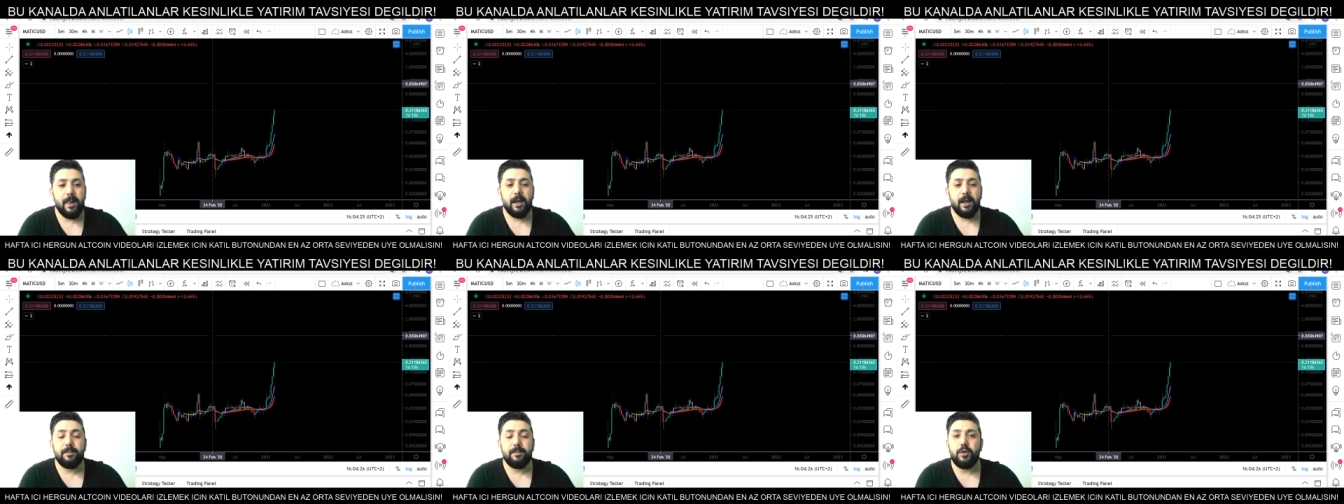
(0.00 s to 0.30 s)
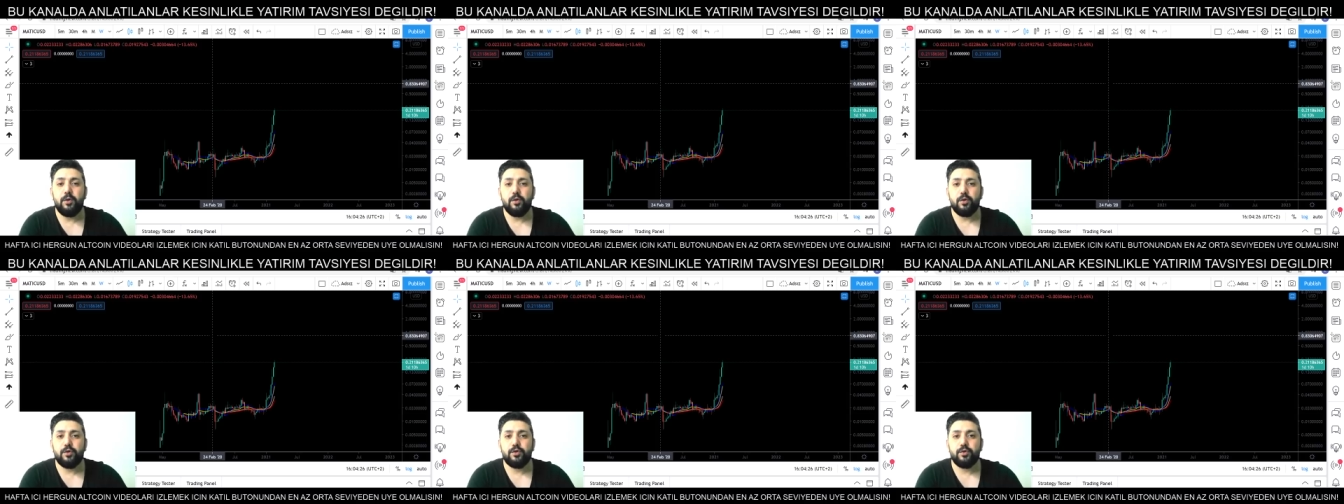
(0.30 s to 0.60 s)
E,
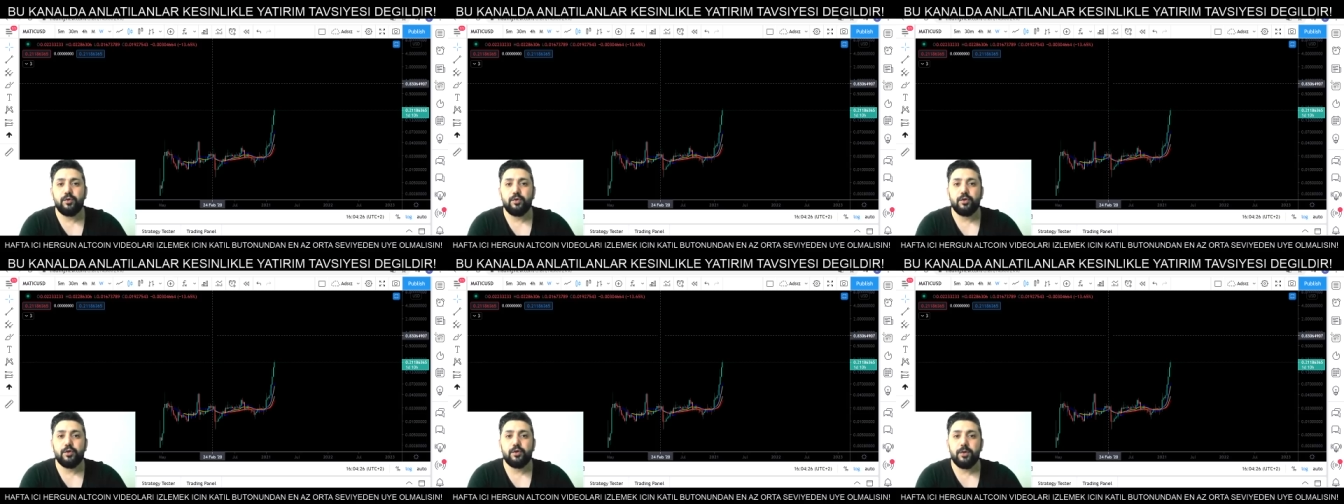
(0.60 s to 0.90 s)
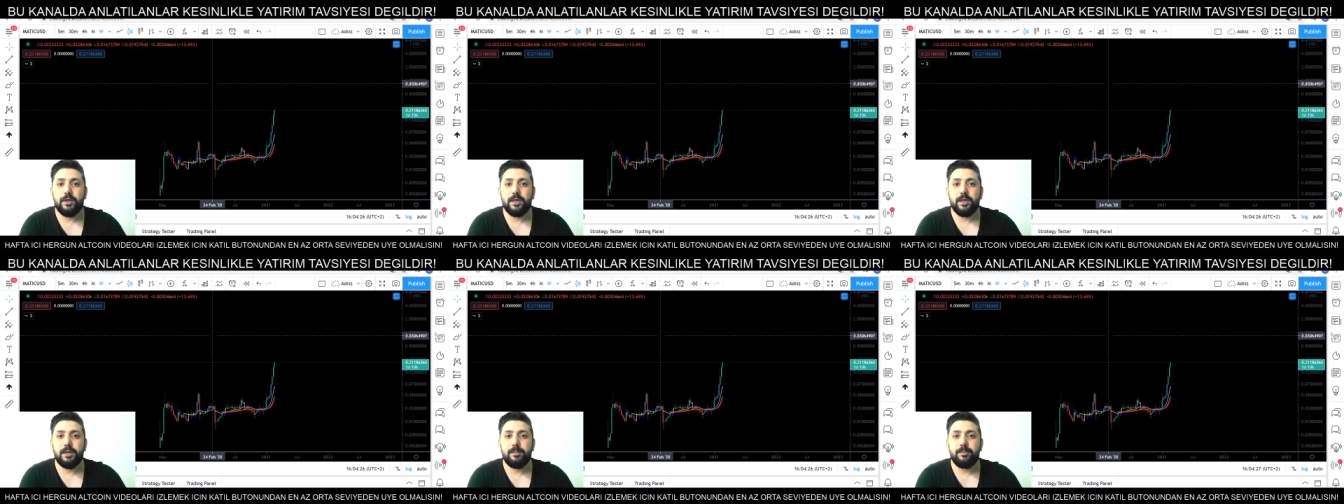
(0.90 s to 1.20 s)
biliyorsunuz
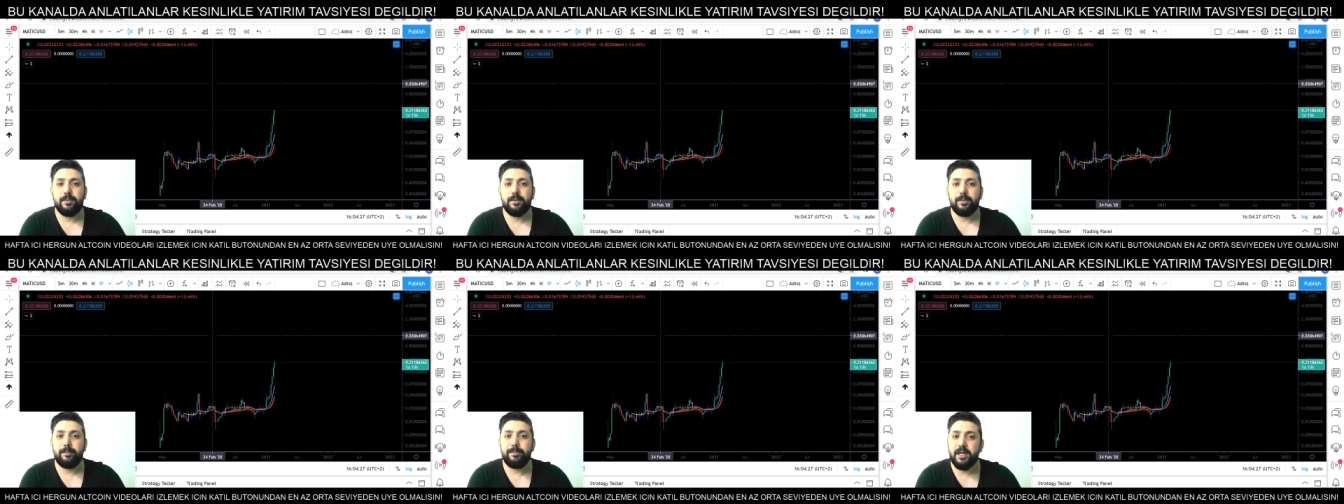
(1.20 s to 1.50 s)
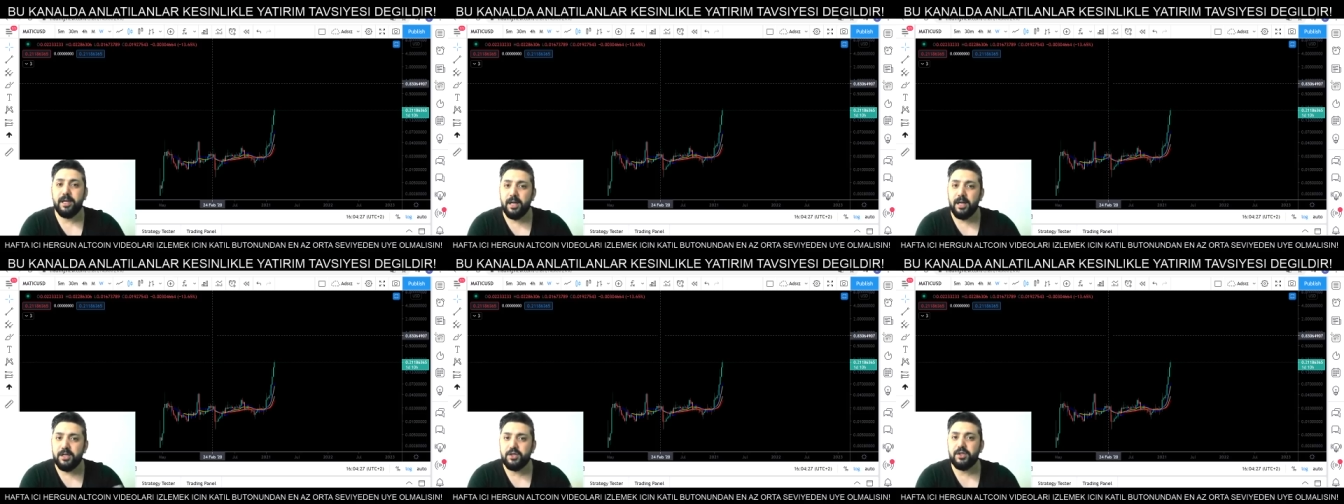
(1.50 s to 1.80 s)
e, bir,
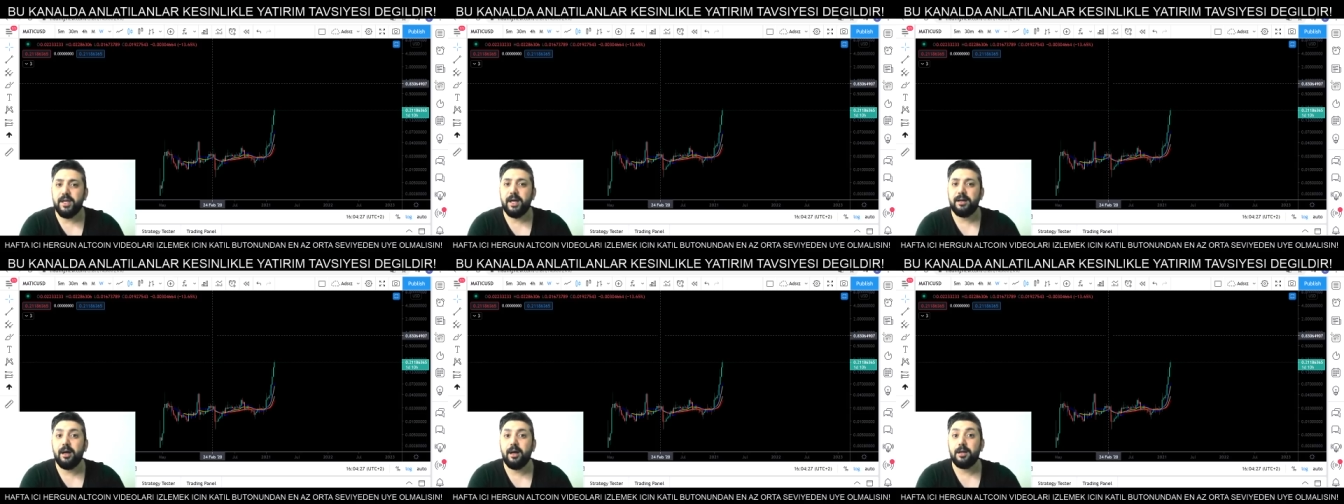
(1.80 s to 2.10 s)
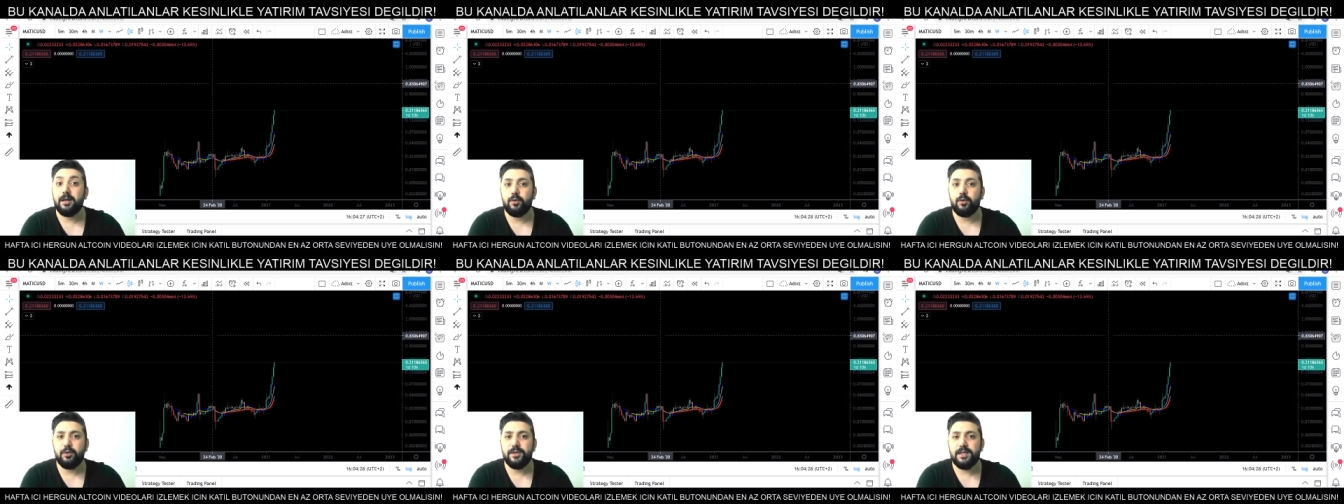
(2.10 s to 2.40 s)
birkaç tane
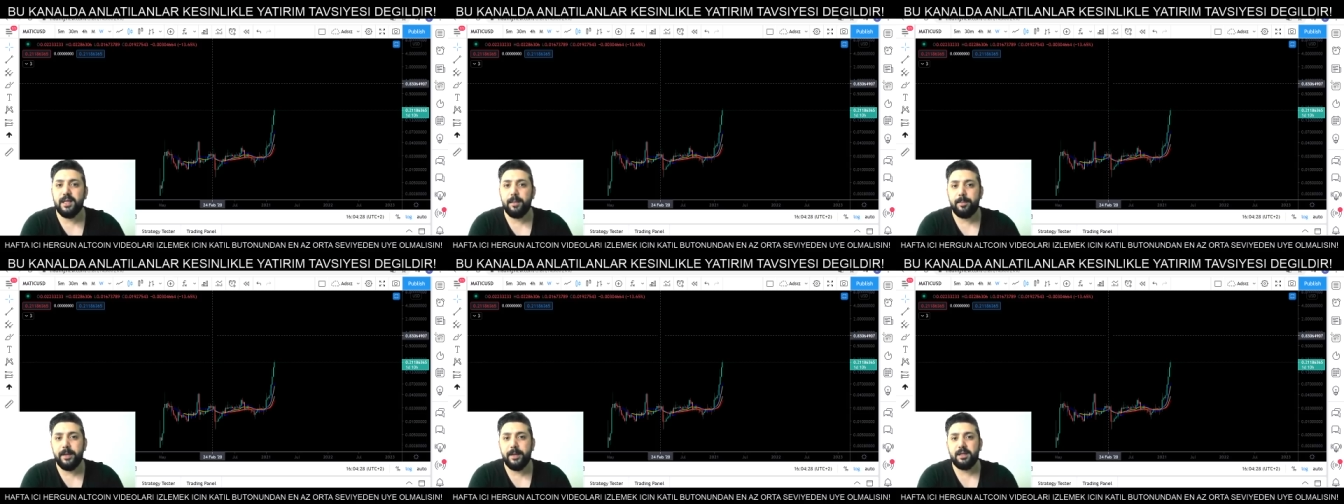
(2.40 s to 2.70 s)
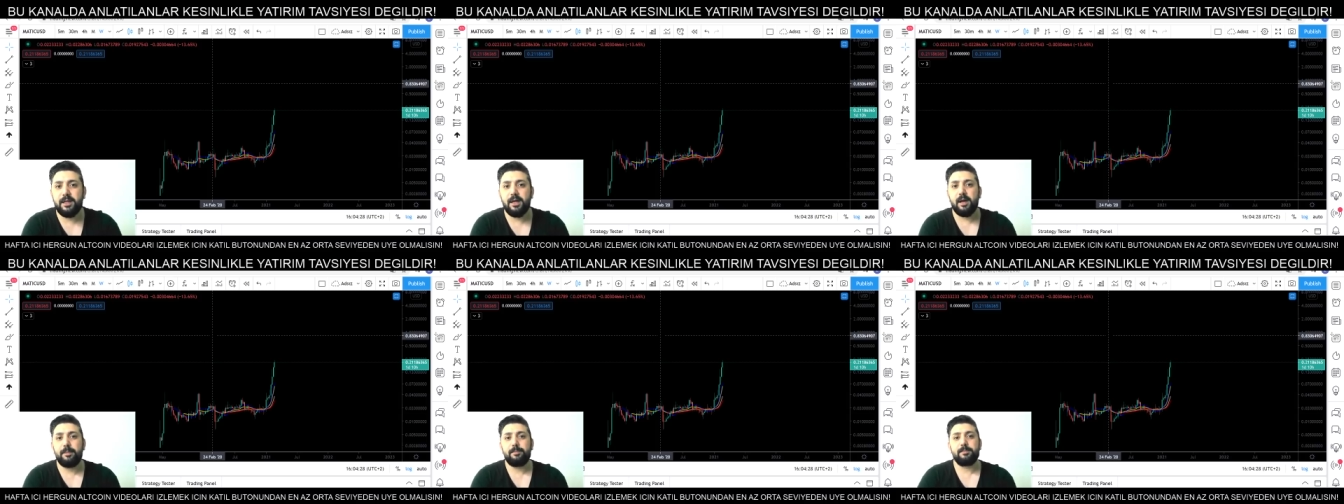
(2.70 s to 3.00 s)
altcoin
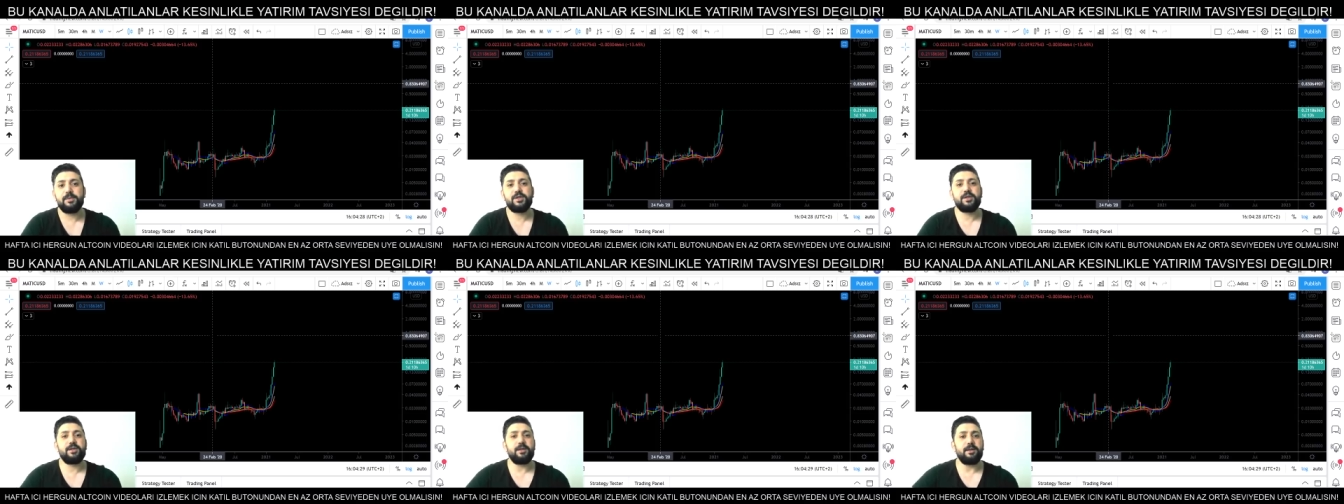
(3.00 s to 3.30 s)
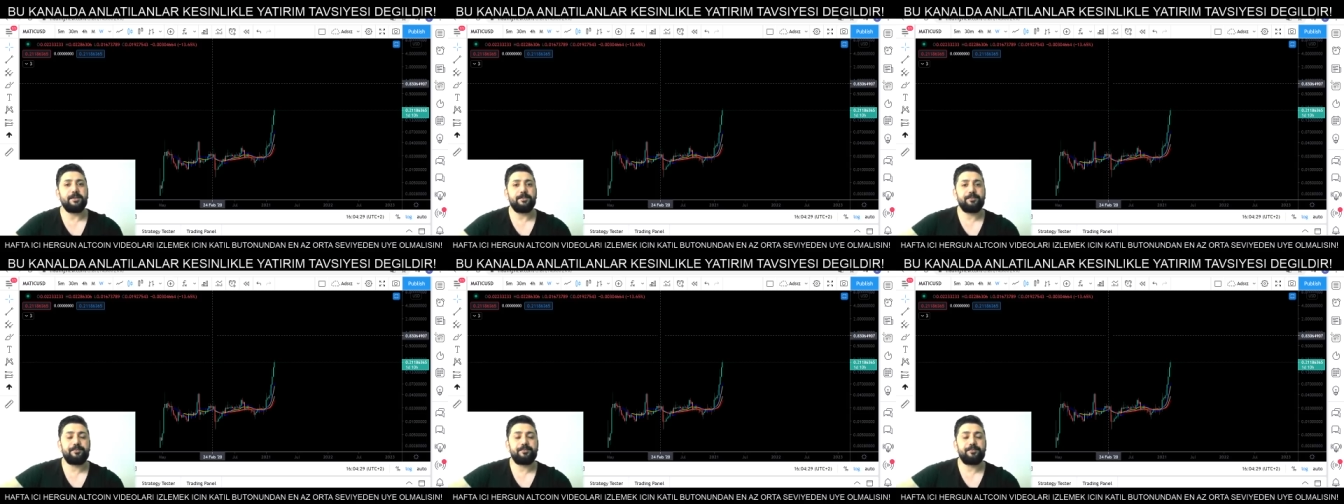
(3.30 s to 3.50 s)
sepeti yapmıştık.